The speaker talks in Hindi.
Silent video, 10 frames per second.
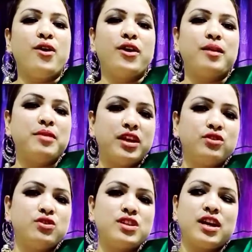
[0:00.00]
और अभी
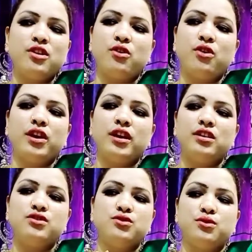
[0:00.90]
एक दो साड़ी और
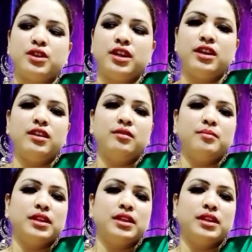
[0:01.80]
है जो कि